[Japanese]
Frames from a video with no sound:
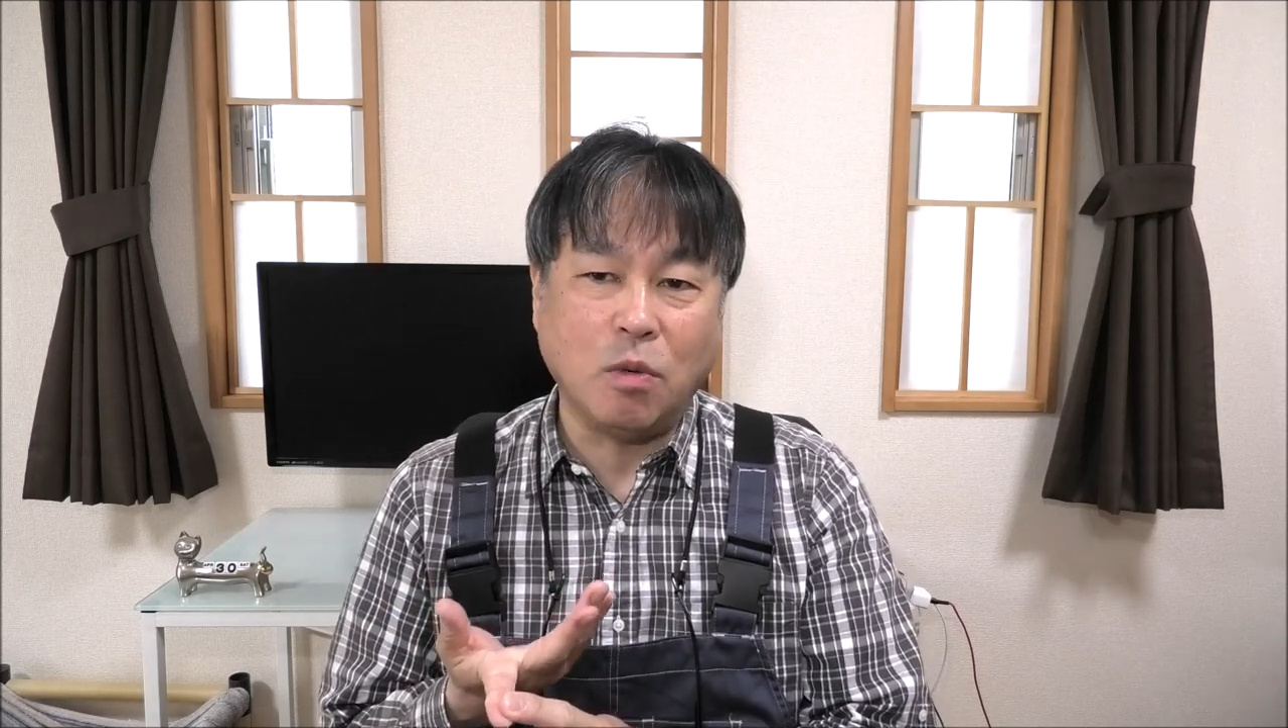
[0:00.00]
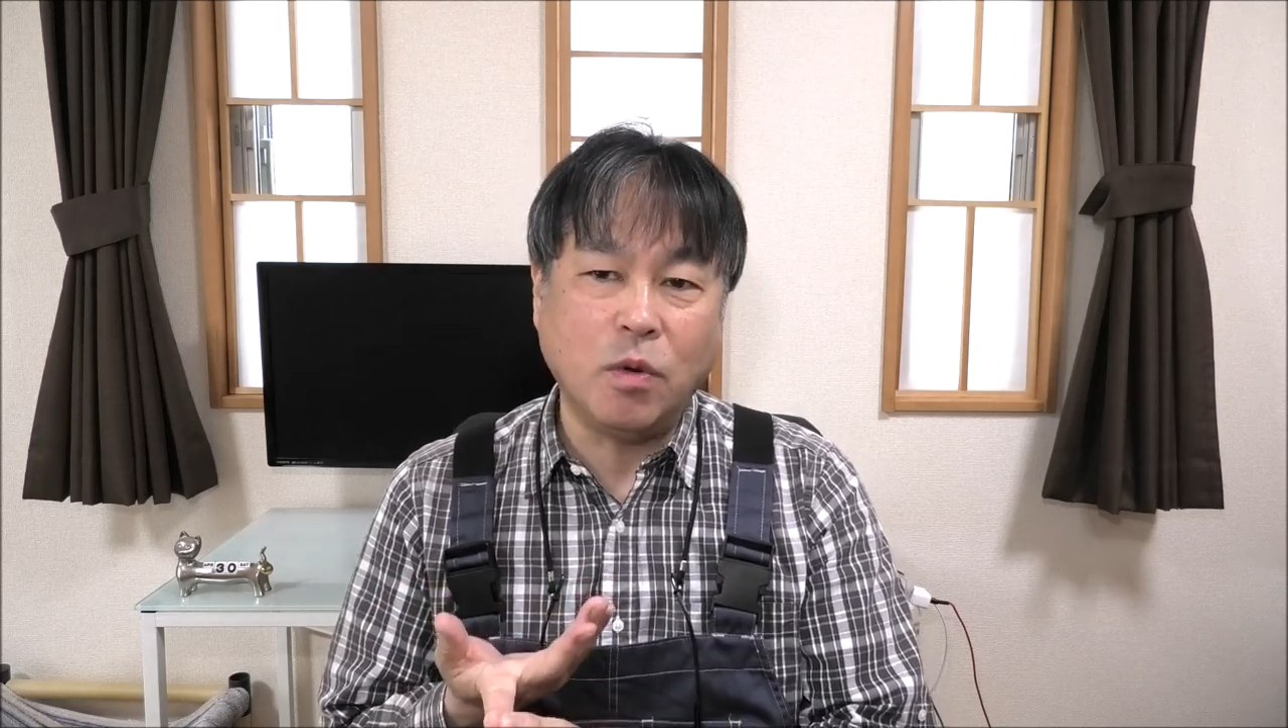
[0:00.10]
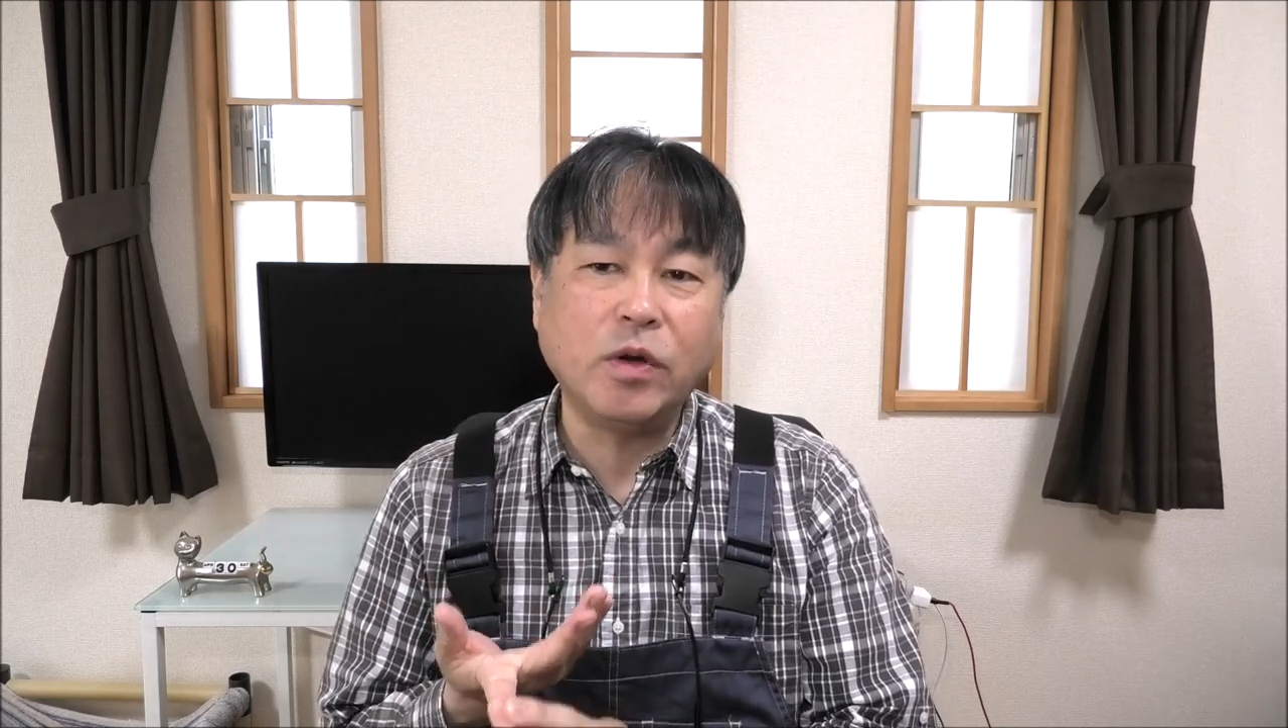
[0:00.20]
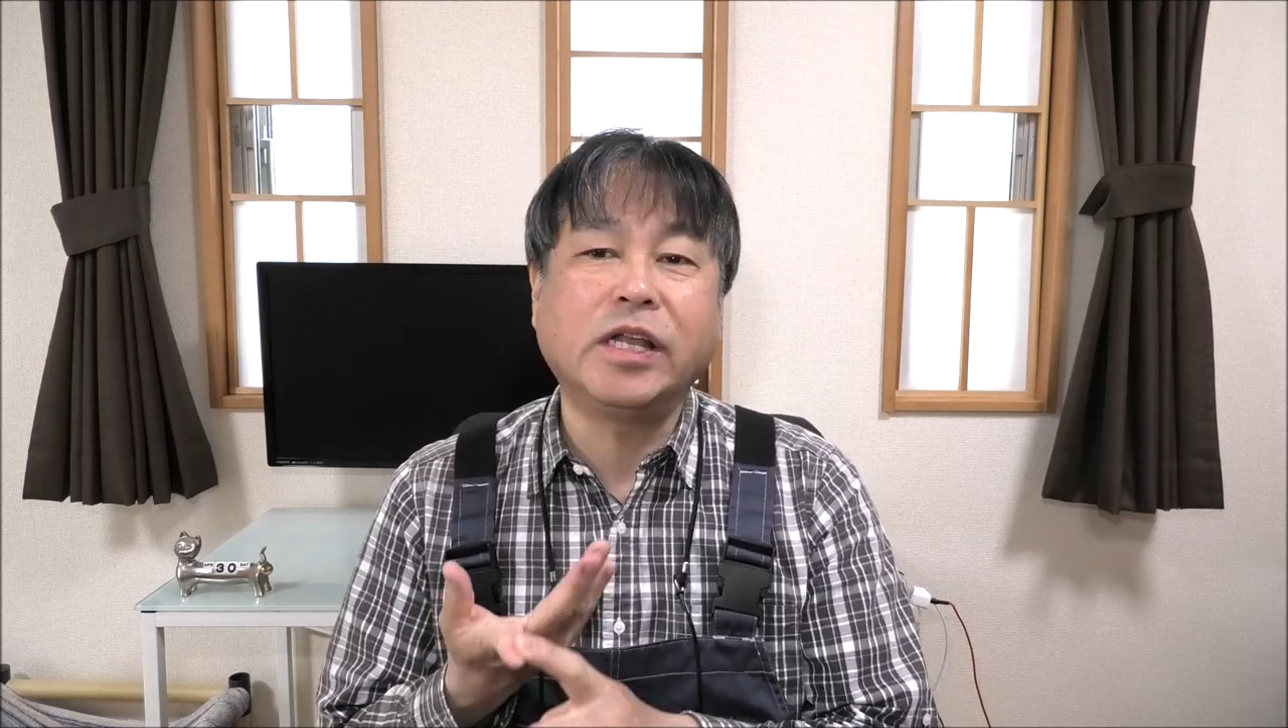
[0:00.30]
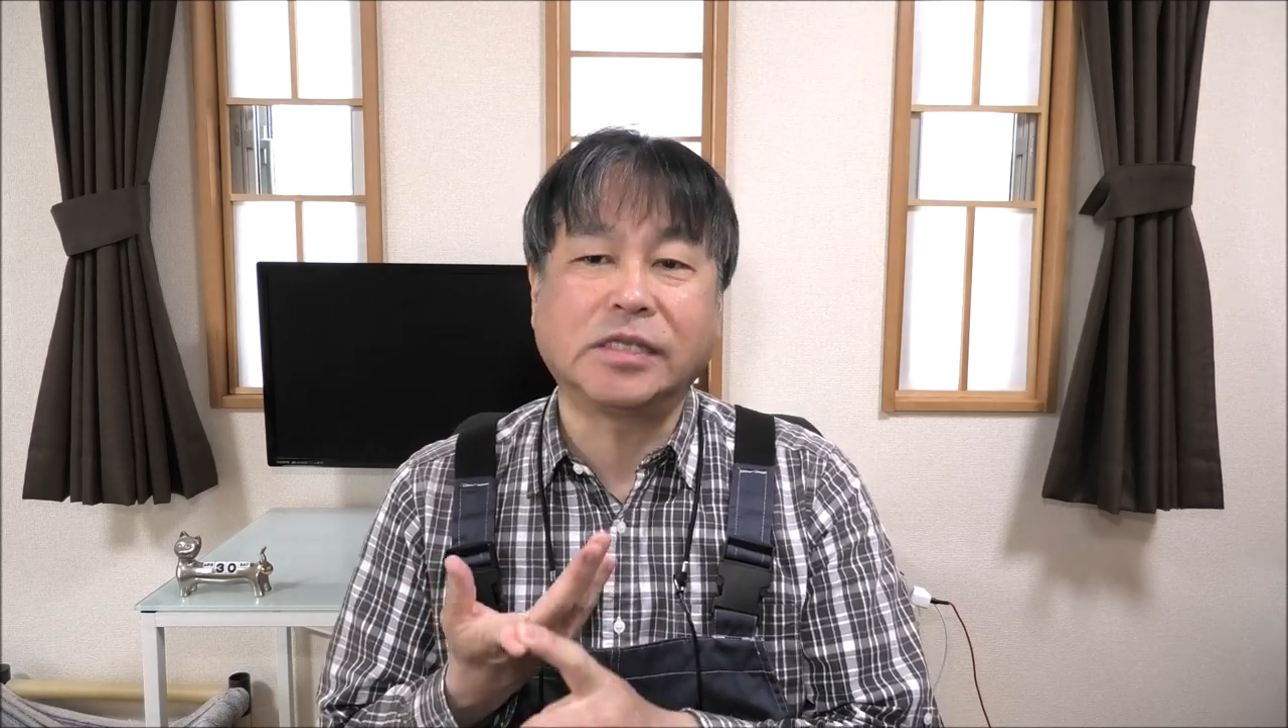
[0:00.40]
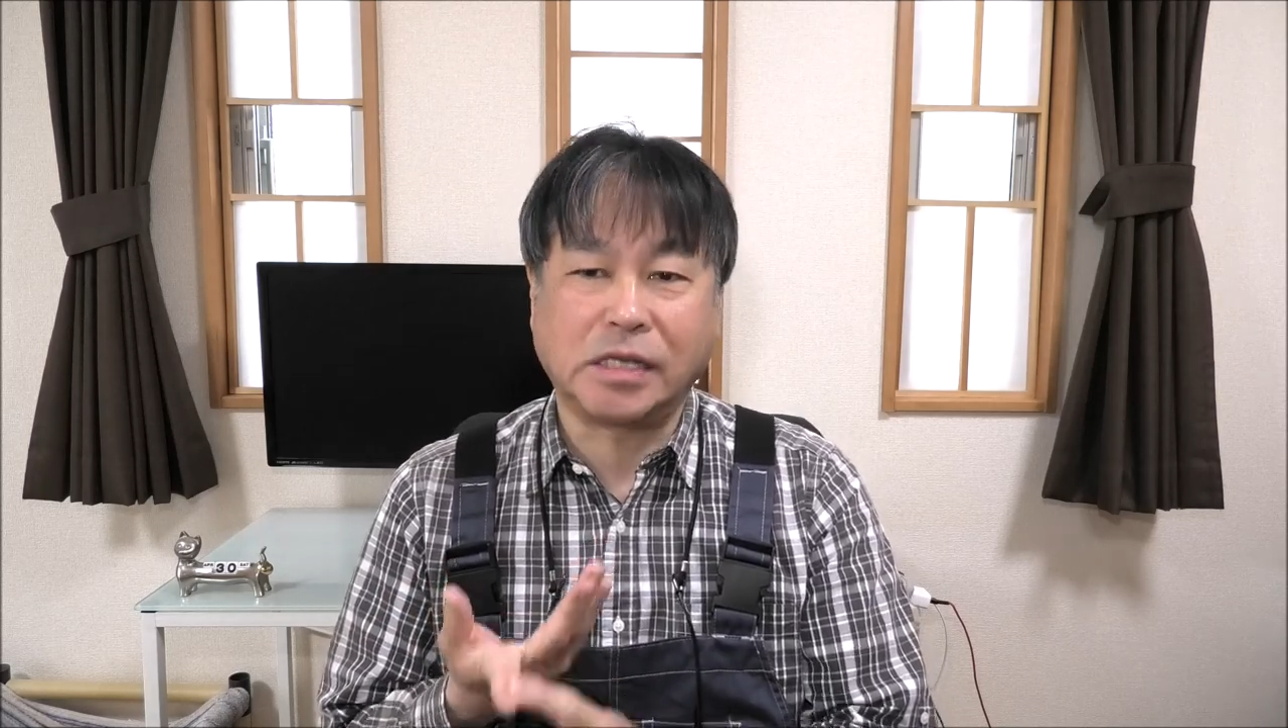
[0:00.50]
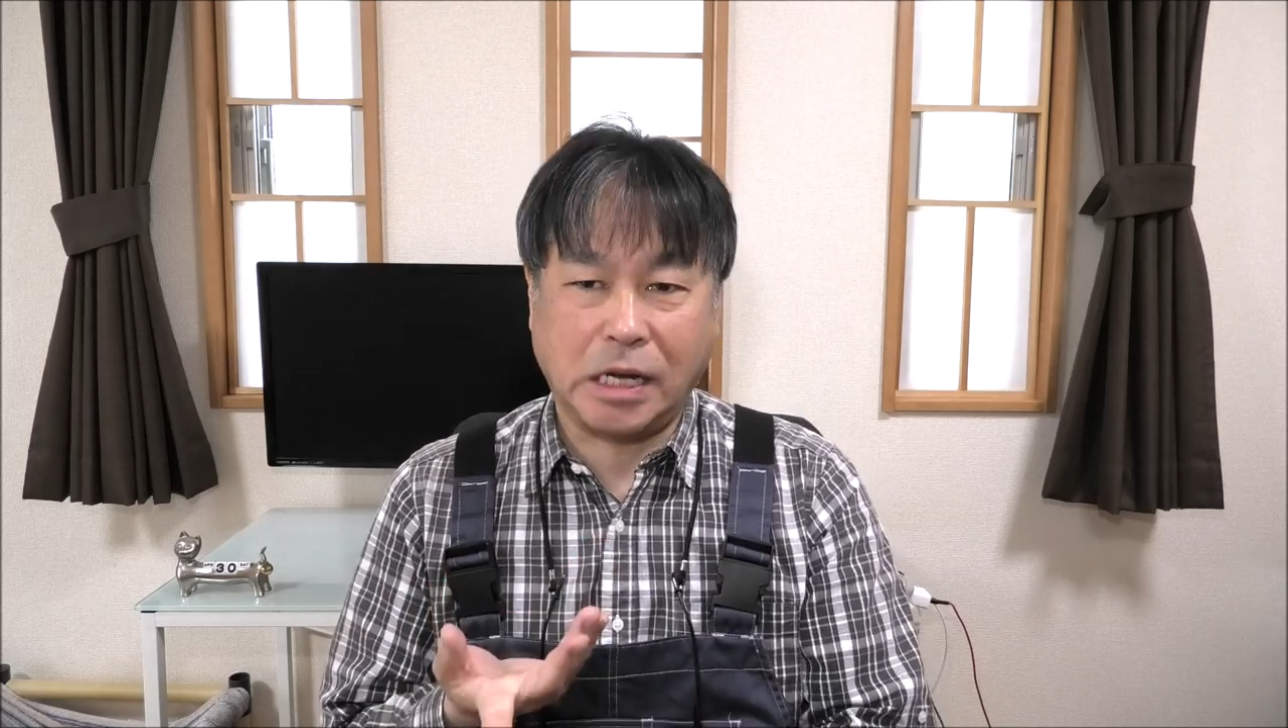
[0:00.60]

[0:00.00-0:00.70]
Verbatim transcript: 重いです